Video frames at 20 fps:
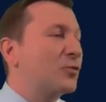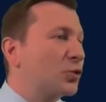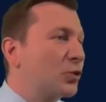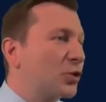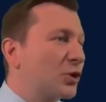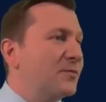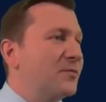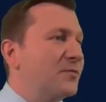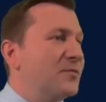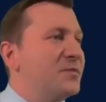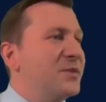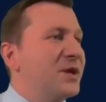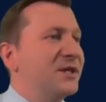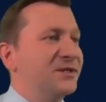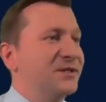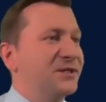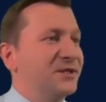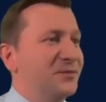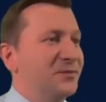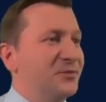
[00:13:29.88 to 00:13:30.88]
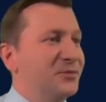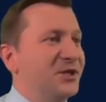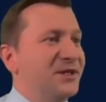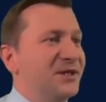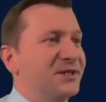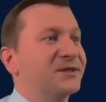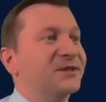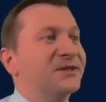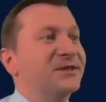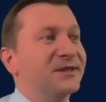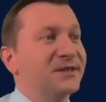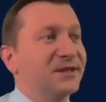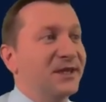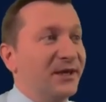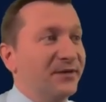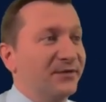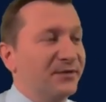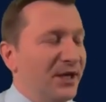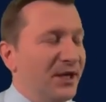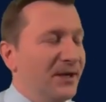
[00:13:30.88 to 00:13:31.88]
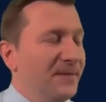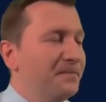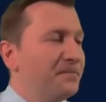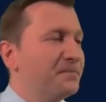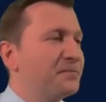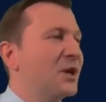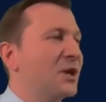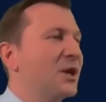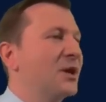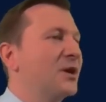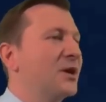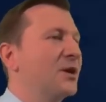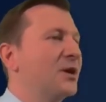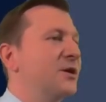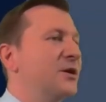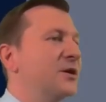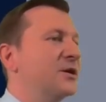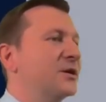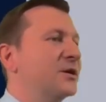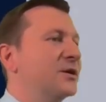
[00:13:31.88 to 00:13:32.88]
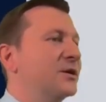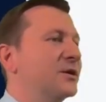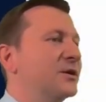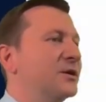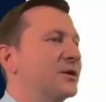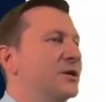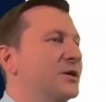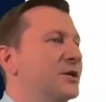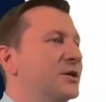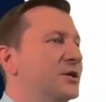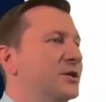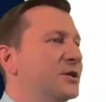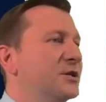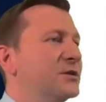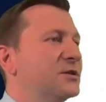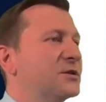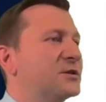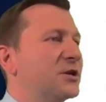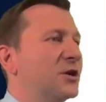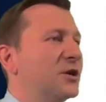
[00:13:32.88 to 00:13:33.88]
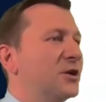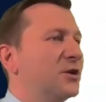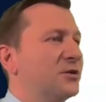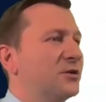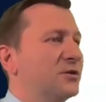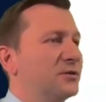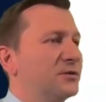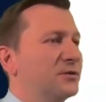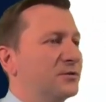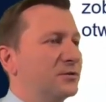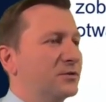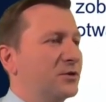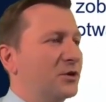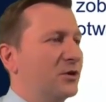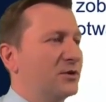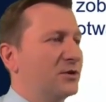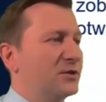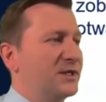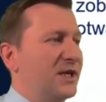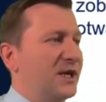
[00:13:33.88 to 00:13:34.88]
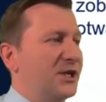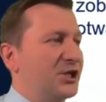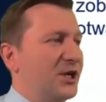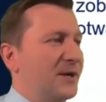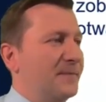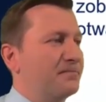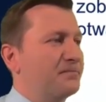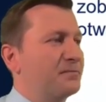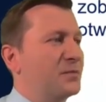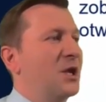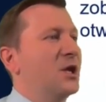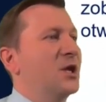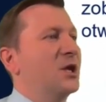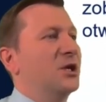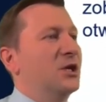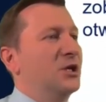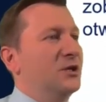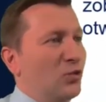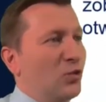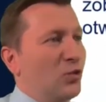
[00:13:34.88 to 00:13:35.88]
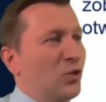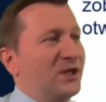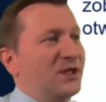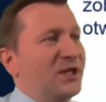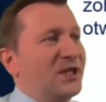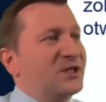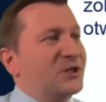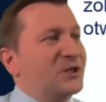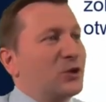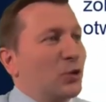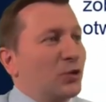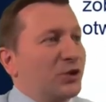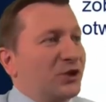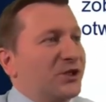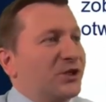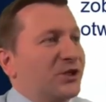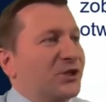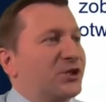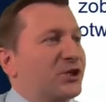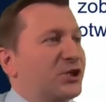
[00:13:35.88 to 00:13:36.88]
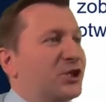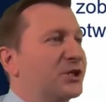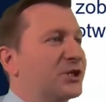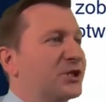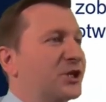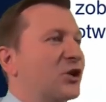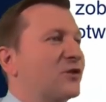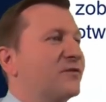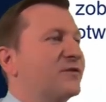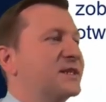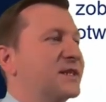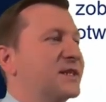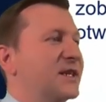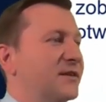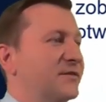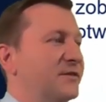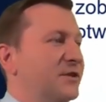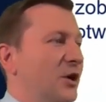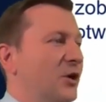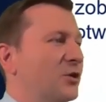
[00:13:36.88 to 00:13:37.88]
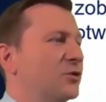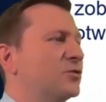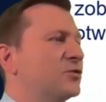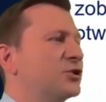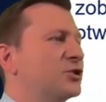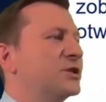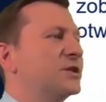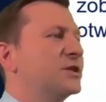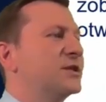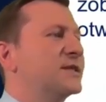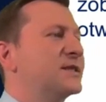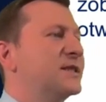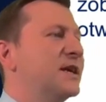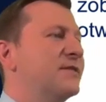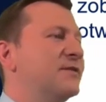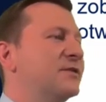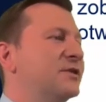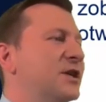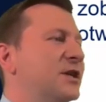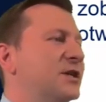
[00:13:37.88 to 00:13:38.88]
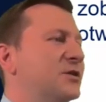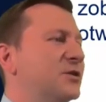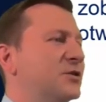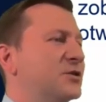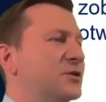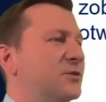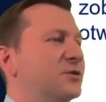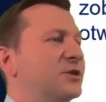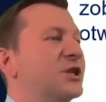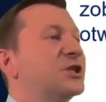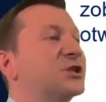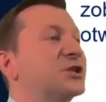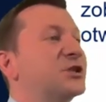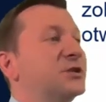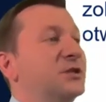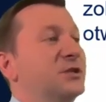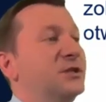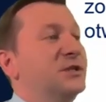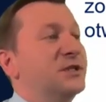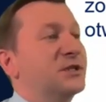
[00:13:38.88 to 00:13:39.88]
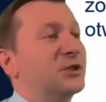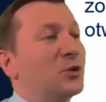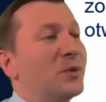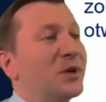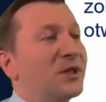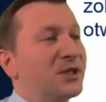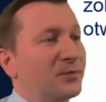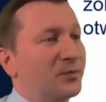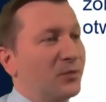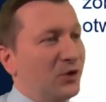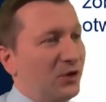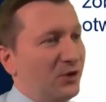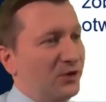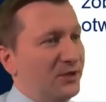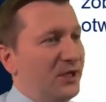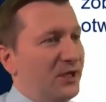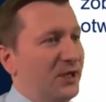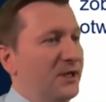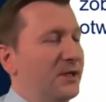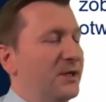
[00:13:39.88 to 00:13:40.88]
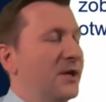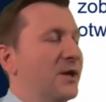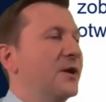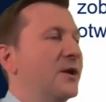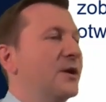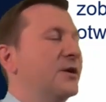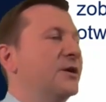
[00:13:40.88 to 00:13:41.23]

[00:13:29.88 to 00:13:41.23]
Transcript: którym między innymi jest CFD. E, I co to oznacza? E, w ogóle ten skrót trzyliterowy CFD. Otóż e, CFD to są też instrumenty pochodne.